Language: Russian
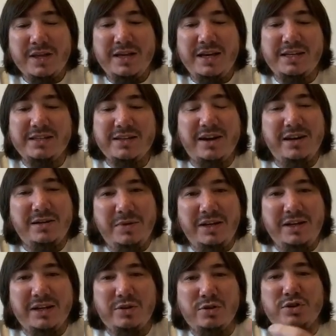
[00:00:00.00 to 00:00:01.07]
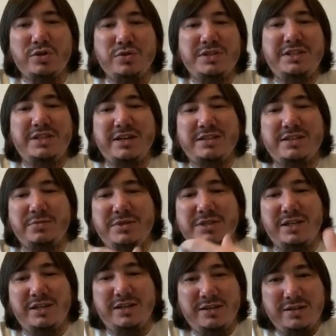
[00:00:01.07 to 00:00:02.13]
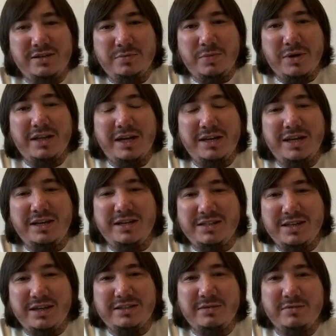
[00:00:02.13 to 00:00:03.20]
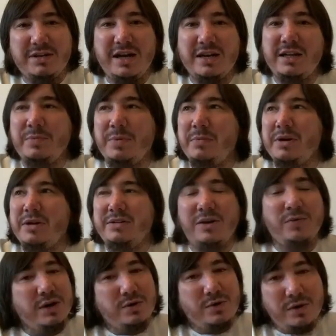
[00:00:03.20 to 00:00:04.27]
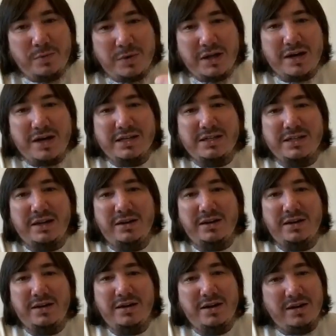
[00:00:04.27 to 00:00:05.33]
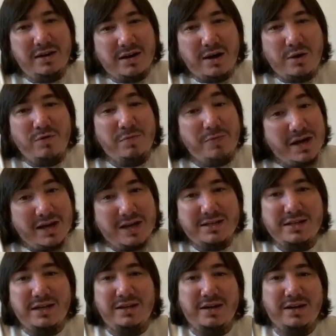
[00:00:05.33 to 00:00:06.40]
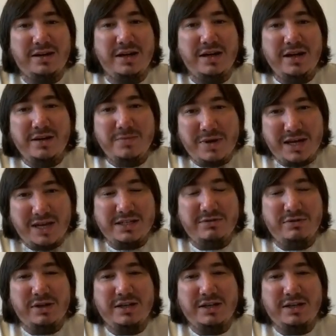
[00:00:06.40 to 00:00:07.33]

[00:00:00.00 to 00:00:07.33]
есть кальбия, то, что он сердцем делает, поклонение сердцем, как, например, талаккуль, полагаться на Аллаха, аль-хауф, бояться Аллаха, бояться его